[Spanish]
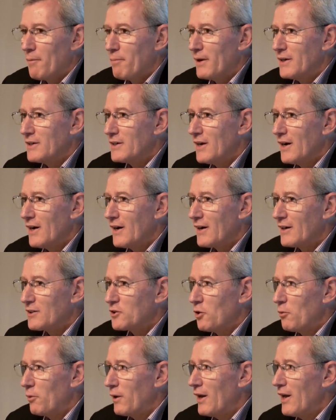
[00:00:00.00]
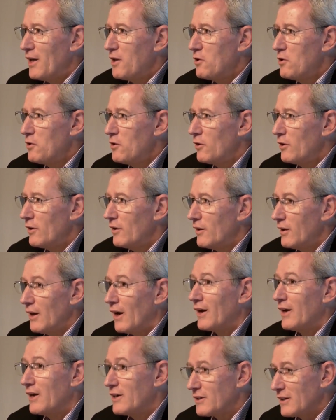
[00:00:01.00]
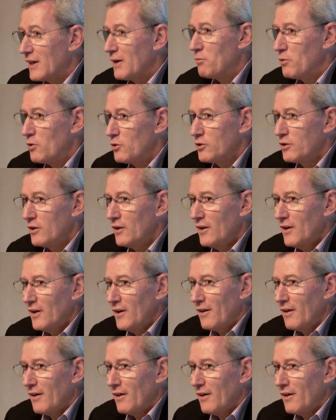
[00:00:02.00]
a pensar sobre ello y aquí estamos